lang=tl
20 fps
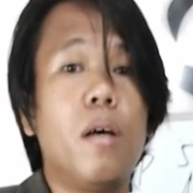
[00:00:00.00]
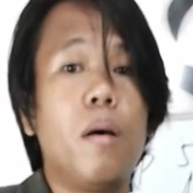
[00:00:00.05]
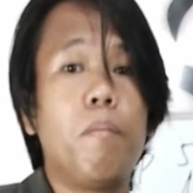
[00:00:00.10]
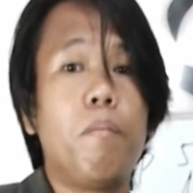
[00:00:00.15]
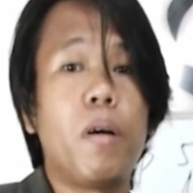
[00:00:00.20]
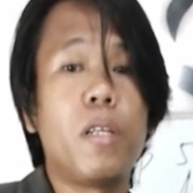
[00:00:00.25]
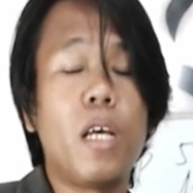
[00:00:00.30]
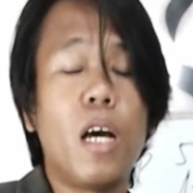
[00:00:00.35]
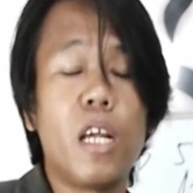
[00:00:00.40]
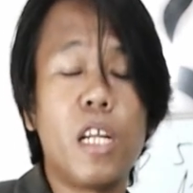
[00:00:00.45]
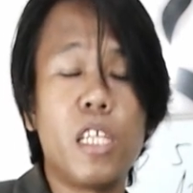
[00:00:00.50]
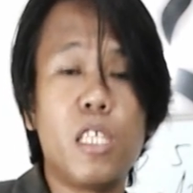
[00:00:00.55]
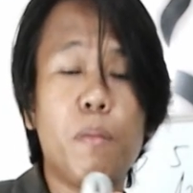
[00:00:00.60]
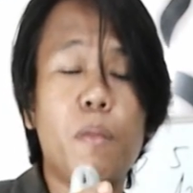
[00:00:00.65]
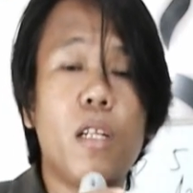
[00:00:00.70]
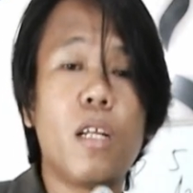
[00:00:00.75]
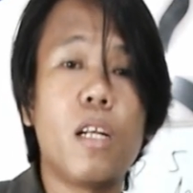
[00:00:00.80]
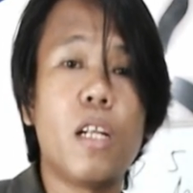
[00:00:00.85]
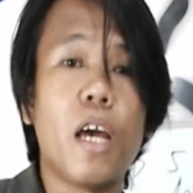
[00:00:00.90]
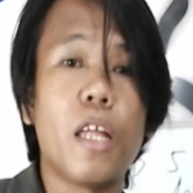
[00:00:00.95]
Pag nakareceive
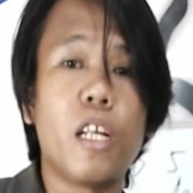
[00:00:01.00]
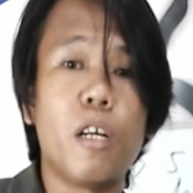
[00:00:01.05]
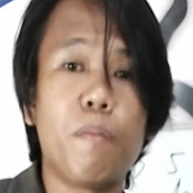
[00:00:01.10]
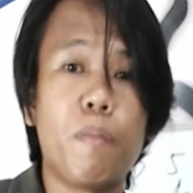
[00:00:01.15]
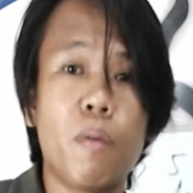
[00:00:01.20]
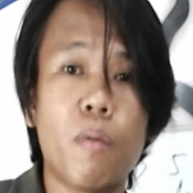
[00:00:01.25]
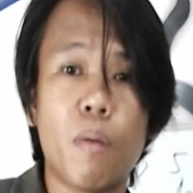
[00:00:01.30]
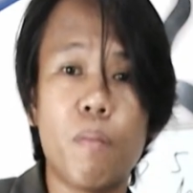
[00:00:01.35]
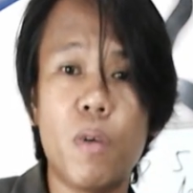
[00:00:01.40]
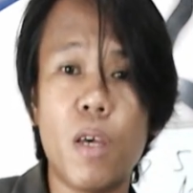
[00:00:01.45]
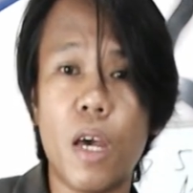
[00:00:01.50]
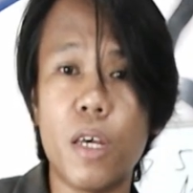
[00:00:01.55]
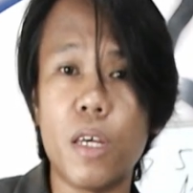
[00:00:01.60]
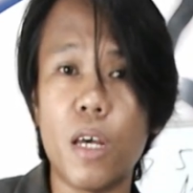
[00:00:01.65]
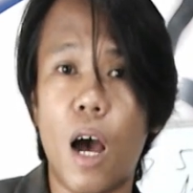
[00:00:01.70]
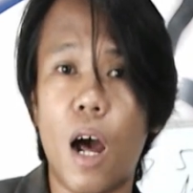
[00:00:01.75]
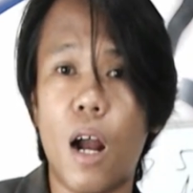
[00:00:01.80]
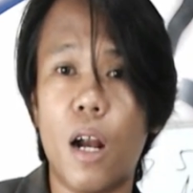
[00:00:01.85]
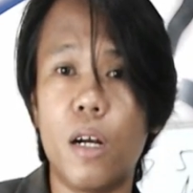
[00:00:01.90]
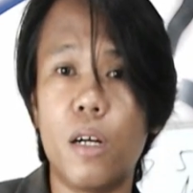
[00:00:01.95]
ka ng letter from the
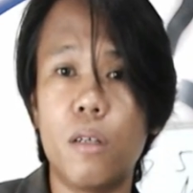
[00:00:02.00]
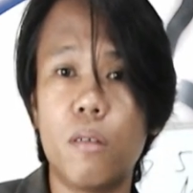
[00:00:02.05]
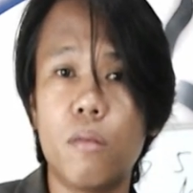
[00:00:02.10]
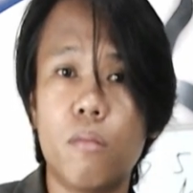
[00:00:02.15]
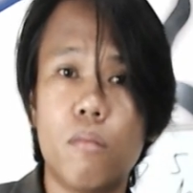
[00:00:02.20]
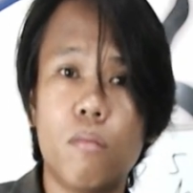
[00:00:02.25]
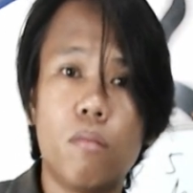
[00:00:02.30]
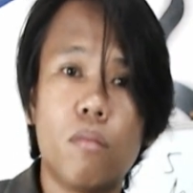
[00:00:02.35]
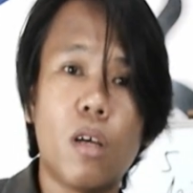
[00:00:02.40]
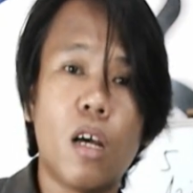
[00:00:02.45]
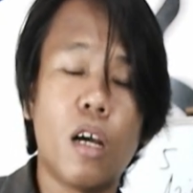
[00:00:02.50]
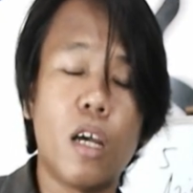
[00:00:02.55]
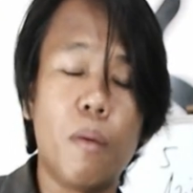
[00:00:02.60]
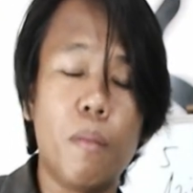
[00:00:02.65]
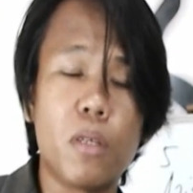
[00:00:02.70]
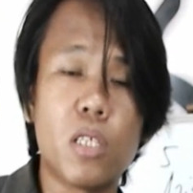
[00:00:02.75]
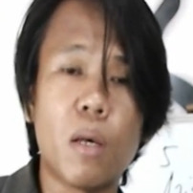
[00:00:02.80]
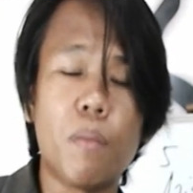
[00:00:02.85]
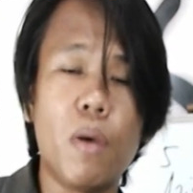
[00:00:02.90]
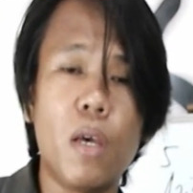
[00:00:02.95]
BIR, ang
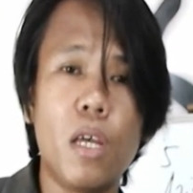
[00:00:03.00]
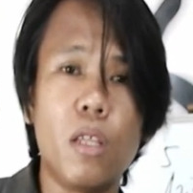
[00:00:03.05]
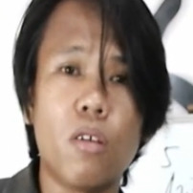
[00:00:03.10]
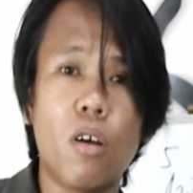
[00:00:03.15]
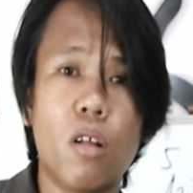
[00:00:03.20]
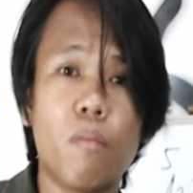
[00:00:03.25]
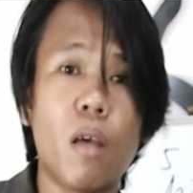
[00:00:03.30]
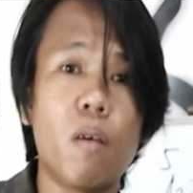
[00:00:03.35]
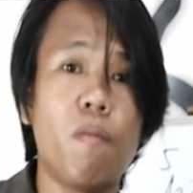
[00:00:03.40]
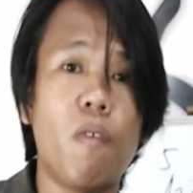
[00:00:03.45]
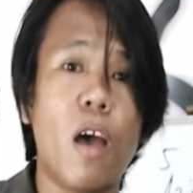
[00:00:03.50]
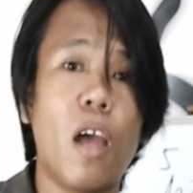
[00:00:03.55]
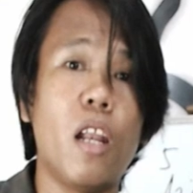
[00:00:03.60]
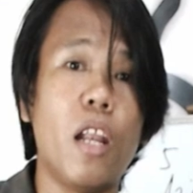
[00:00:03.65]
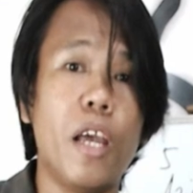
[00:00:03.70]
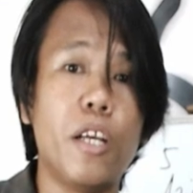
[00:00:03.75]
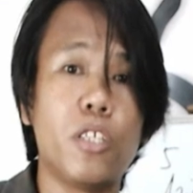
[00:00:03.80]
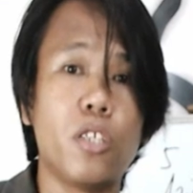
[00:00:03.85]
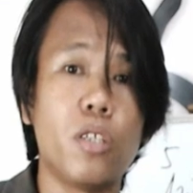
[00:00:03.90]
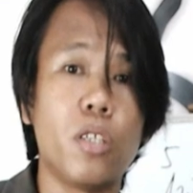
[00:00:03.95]
ibig sabihin nun, may
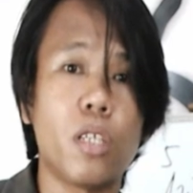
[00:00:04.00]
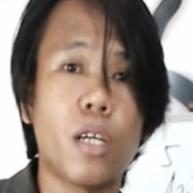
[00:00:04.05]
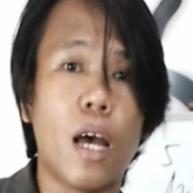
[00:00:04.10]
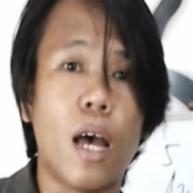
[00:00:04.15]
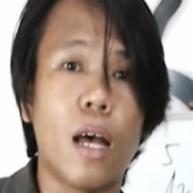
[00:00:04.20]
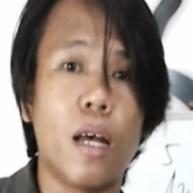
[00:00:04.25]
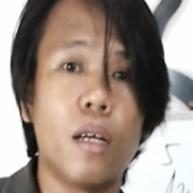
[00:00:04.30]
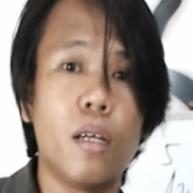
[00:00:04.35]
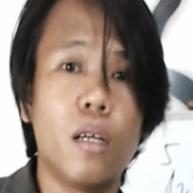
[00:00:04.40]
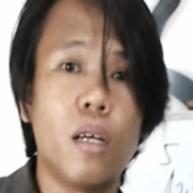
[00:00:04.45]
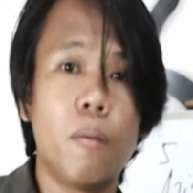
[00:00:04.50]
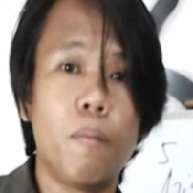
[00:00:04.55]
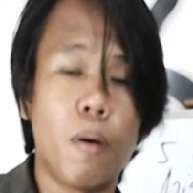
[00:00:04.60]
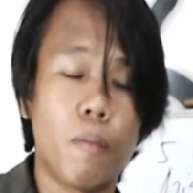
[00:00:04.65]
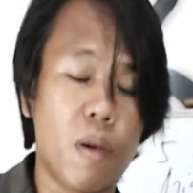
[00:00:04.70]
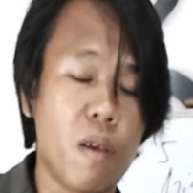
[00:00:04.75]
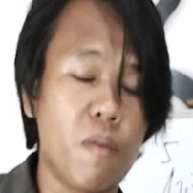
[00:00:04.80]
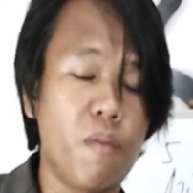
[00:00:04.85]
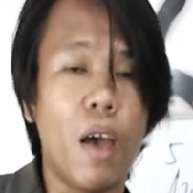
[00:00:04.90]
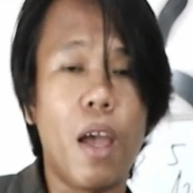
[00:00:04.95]
violation ka. Pag
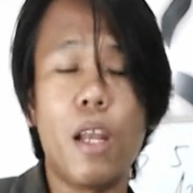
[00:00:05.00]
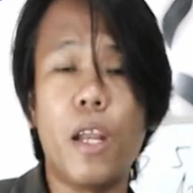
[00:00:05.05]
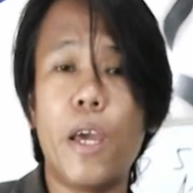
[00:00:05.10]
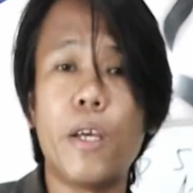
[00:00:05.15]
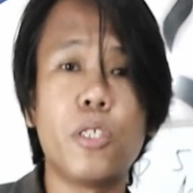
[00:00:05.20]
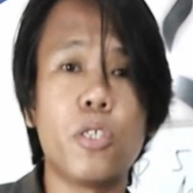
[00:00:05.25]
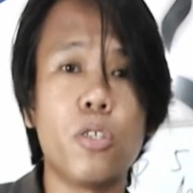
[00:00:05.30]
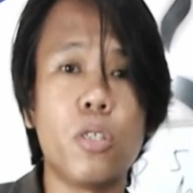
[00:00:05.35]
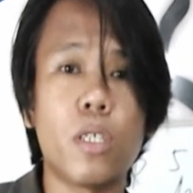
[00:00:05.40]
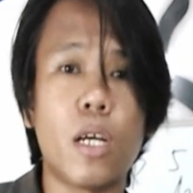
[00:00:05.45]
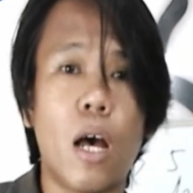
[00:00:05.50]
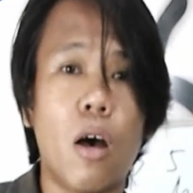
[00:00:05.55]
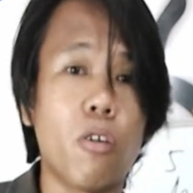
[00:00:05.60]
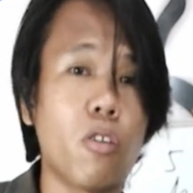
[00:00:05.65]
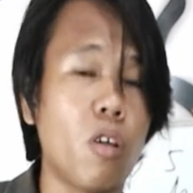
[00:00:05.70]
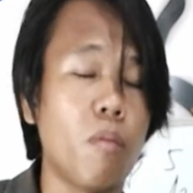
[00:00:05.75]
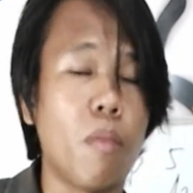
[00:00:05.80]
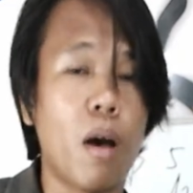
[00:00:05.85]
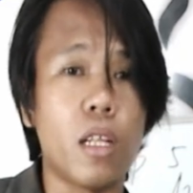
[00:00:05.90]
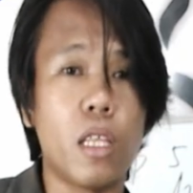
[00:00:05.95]
may violation ka,
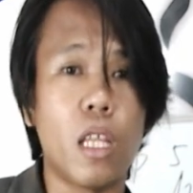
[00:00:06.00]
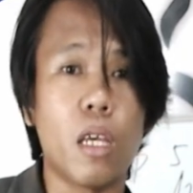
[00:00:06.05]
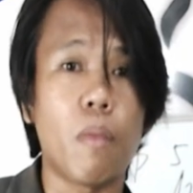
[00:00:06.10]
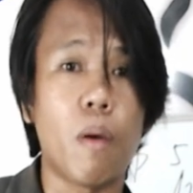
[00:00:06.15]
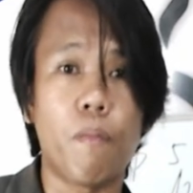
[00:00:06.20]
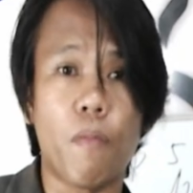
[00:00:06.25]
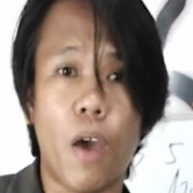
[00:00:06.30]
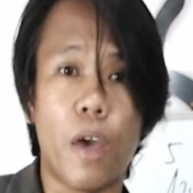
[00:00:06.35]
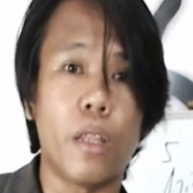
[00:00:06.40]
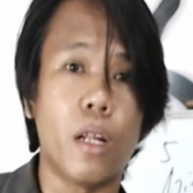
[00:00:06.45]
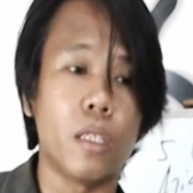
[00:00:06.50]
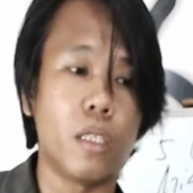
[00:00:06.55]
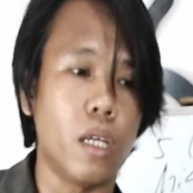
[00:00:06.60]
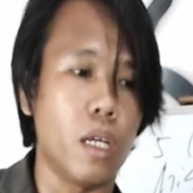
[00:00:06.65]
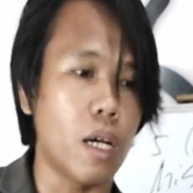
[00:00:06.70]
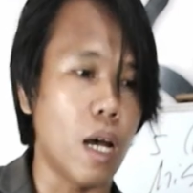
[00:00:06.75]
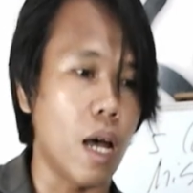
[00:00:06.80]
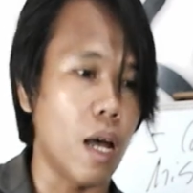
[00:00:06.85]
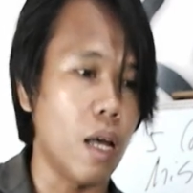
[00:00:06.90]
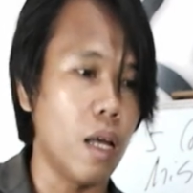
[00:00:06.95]
automatic may penalty
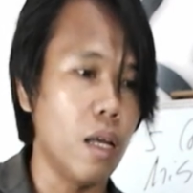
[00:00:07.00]
ka.